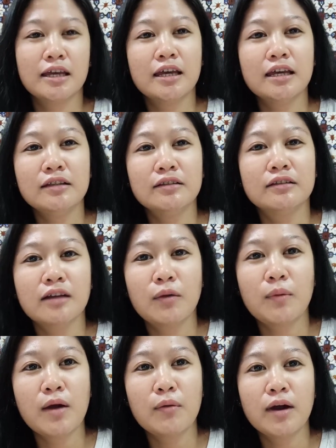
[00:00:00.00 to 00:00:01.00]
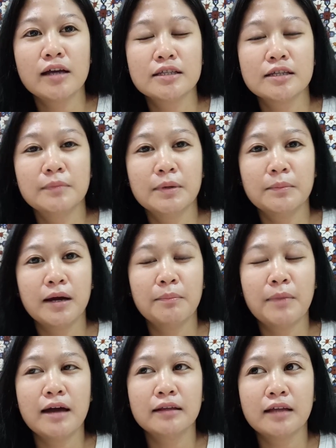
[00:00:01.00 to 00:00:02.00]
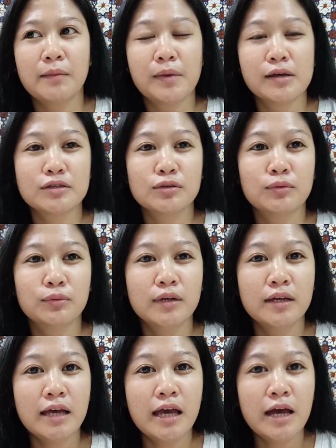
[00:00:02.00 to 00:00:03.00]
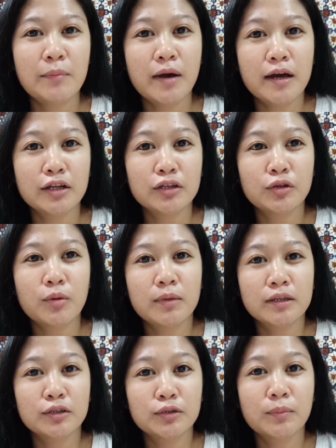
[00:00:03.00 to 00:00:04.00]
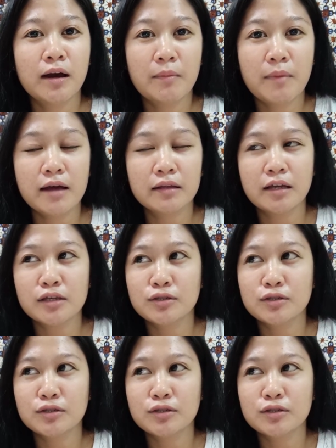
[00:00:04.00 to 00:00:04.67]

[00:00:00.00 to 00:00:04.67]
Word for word: And, kawawa kasi may mga bata pa. So, baka na-trauma din yung mga bata.